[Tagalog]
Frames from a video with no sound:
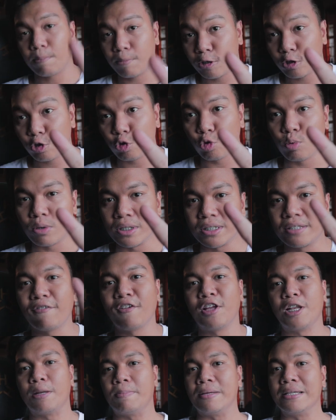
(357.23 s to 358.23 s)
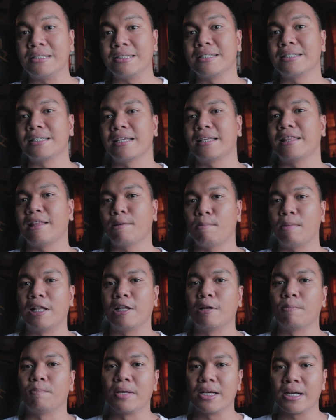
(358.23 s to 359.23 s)
Number two is Philippines is a
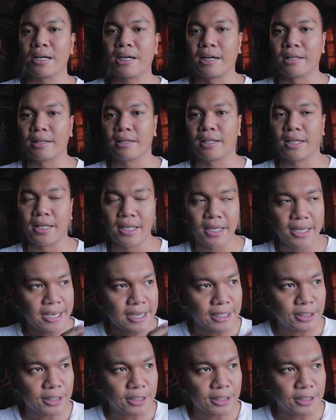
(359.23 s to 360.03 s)
developing country.